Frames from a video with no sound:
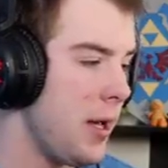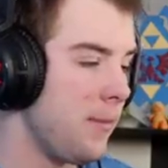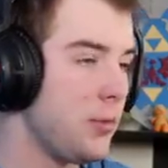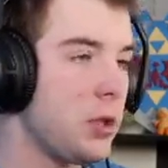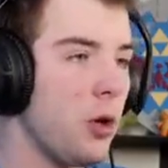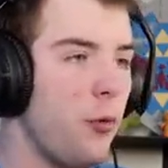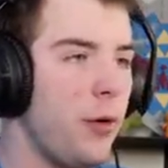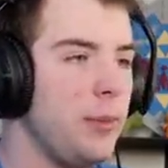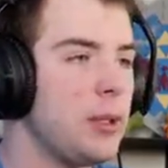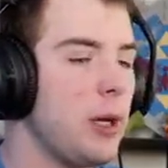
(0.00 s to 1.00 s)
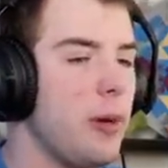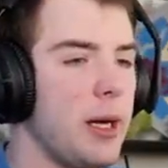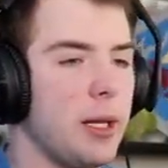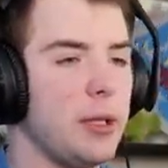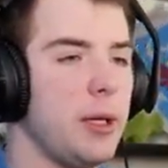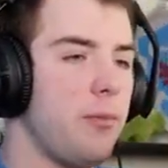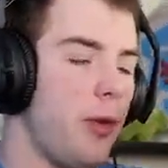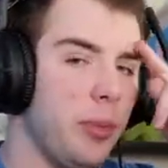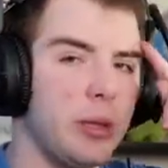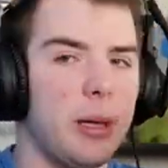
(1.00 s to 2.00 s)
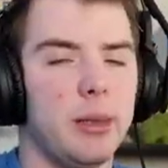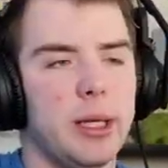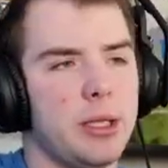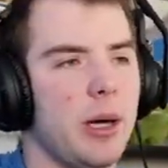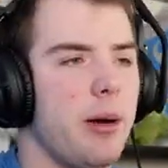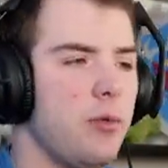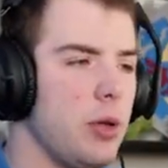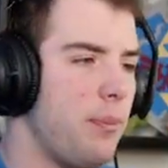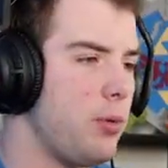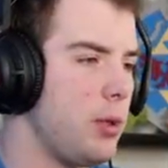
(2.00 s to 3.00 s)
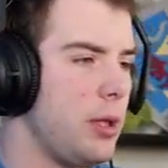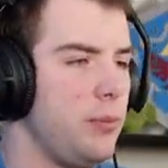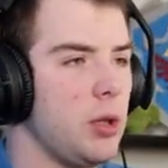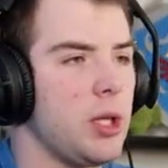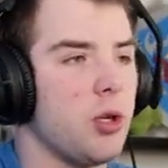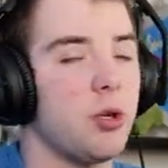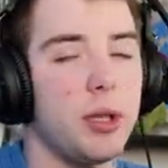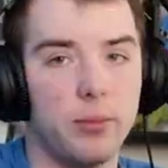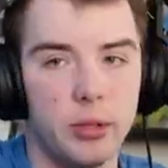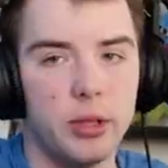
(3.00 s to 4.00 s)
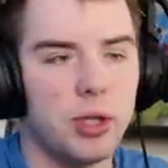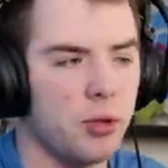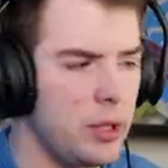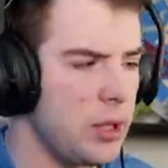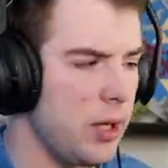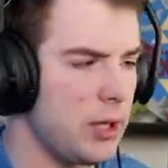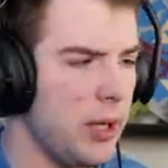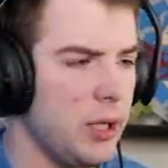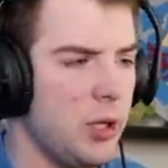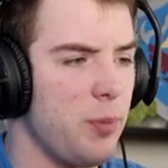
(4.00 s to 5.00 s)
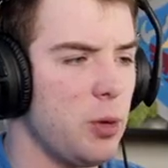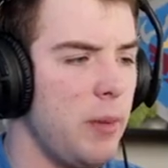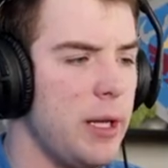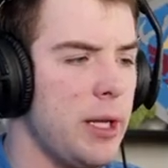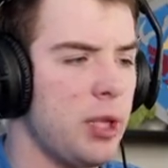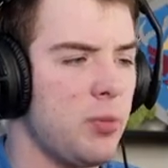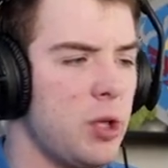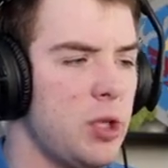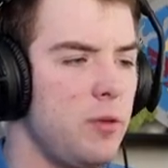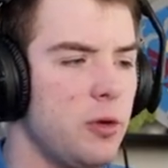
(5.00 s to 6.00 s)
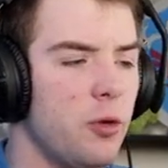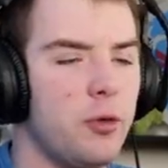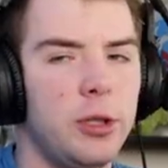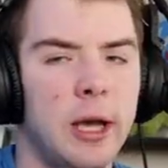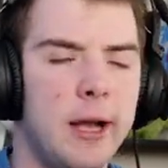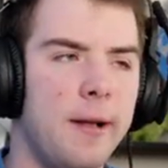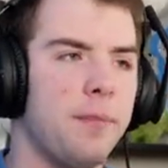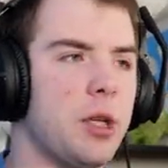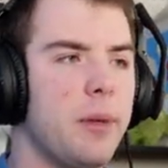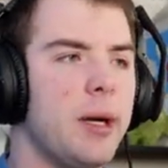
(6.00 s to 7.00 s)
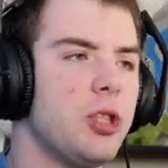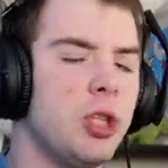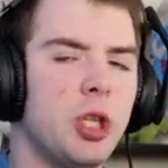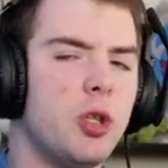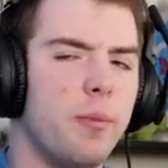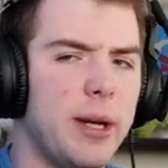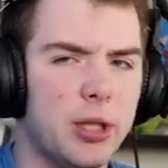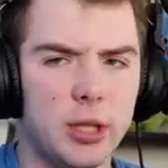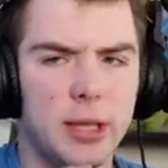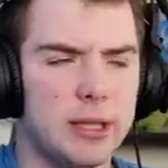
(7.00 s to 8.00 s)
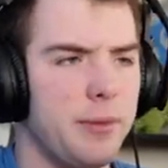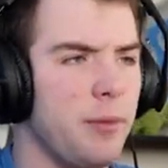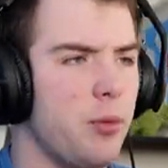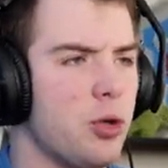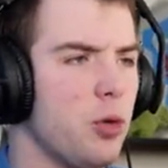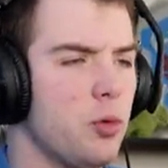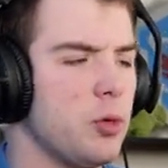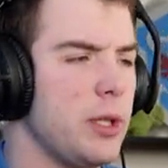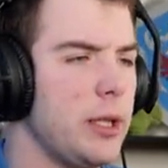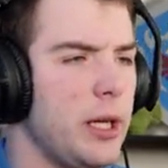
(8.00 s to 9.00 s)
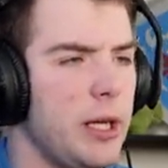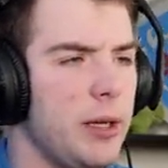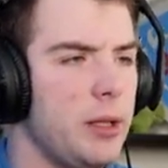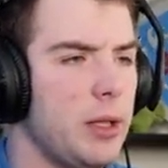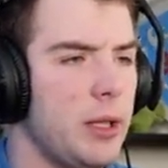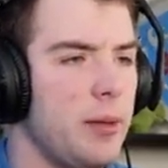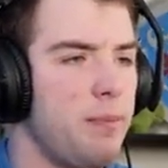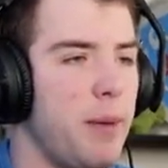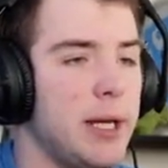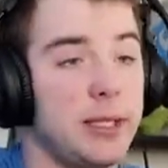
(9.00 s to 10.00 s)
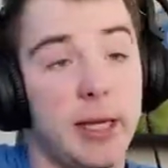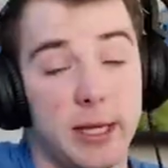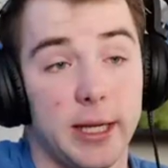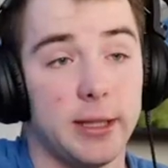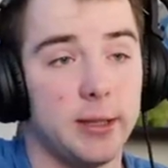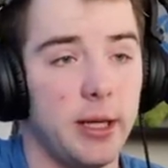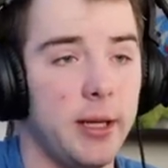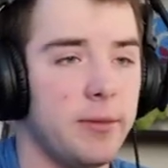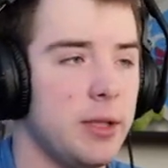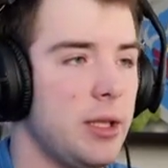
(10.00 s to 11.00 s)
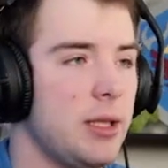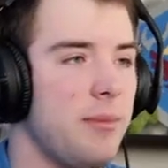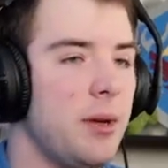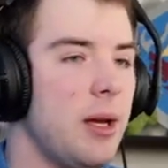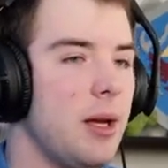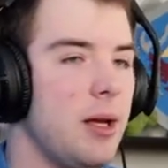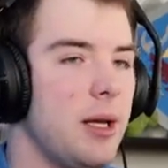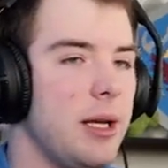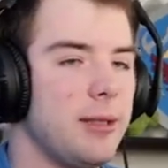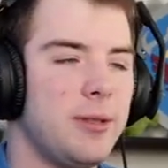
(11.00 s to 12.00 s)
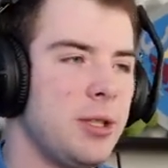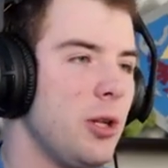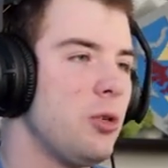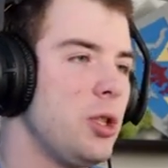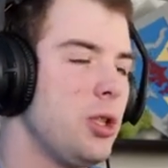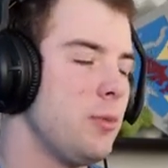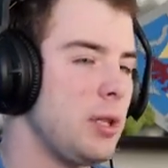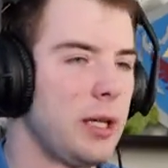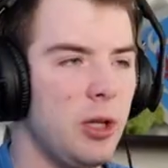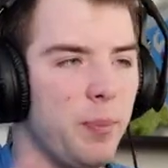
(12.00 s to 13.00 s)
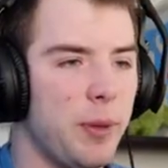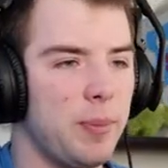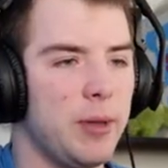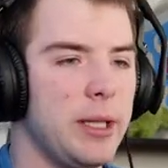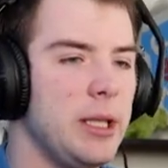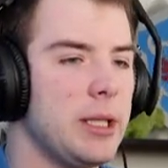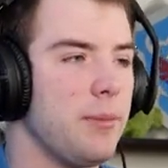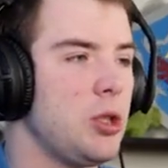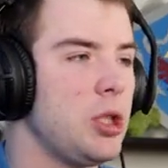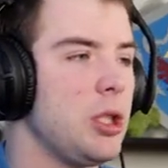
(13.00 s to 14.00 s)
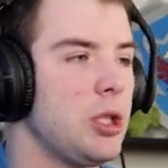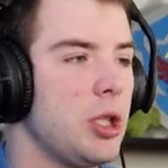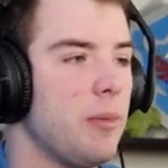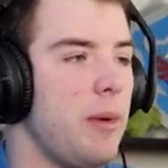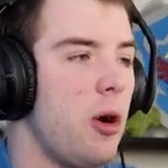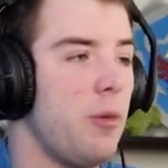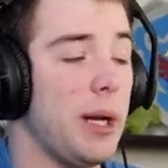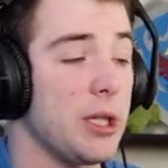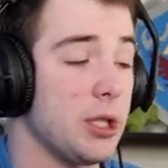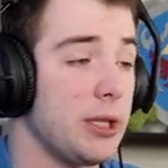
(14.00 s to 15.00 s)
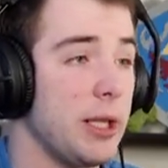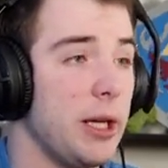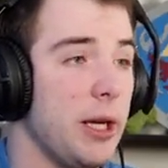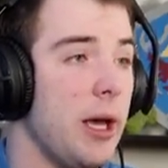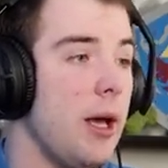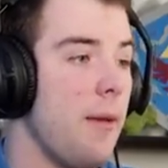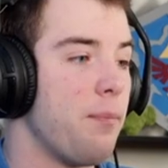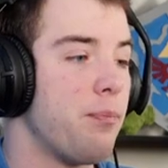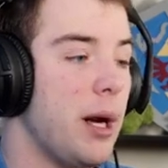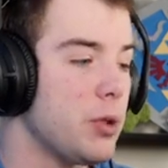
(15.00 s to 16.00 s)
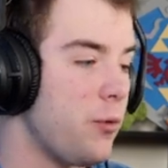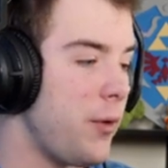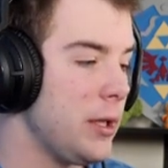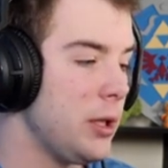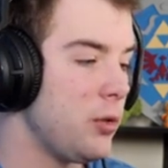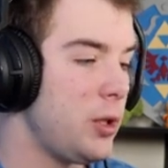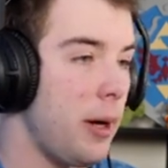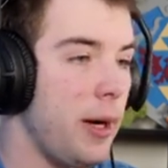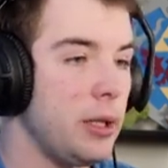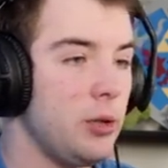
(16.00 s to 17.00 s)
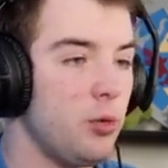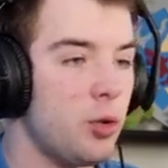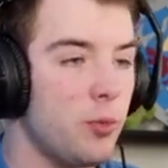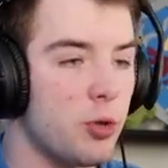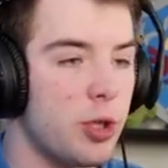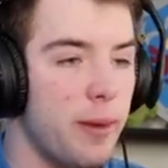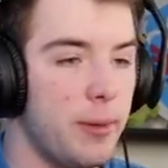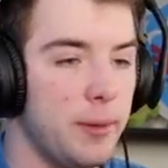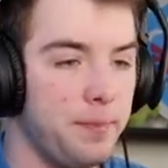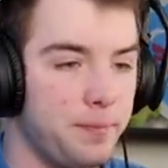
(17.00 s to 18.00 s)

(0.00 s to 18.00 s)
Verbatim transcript: No tego Flame nie? Flame jak działa w ogóle e, miotacz ognia? Miotacz ognia działa tak, że podpala naszych przeciwników i chyba 10 obrażeń na samym początku zadaje e, per second, nie? W sensie tam E, w sensie no za jedno podpalenie tam 10 chyba obrażeń zadaje Bardzo fajnie to działa i już możemy